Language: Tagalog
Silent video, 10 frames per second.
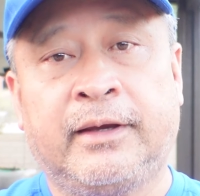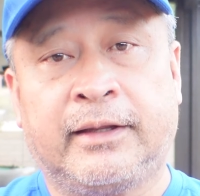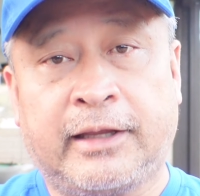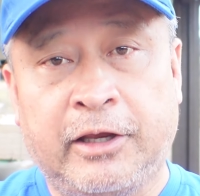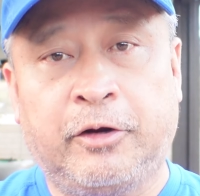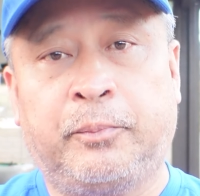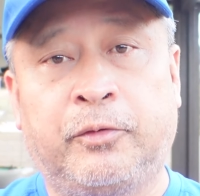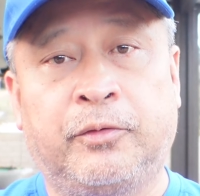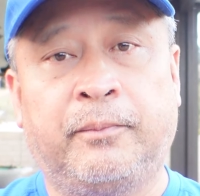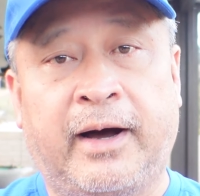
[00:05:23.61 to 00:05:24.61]
at kayo na
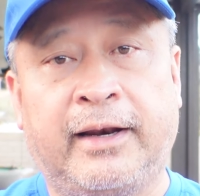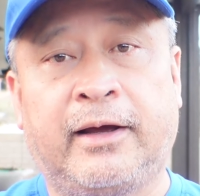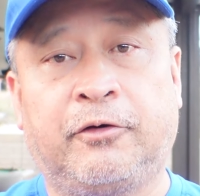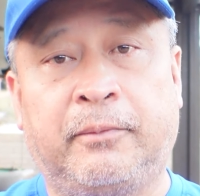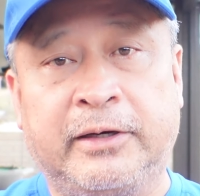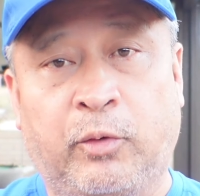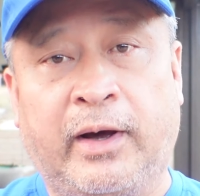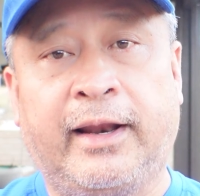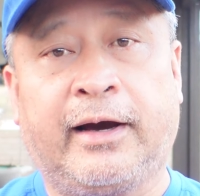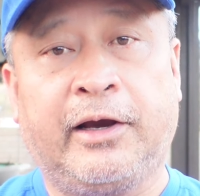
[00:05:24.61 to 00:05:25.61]
pong bala kung
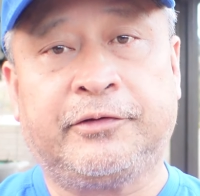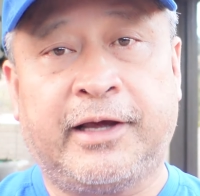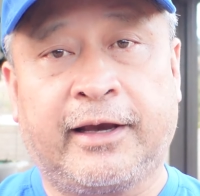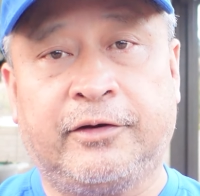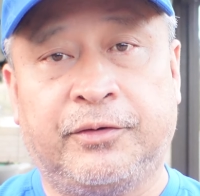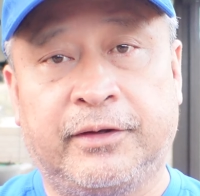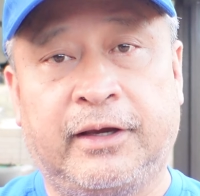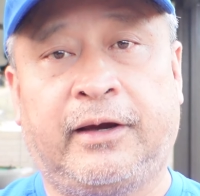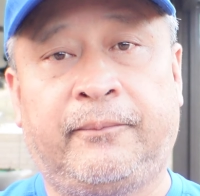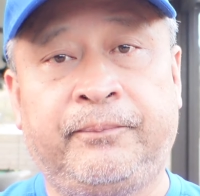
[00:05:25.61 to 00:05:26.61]
maniwala kayo sa akin o hindi.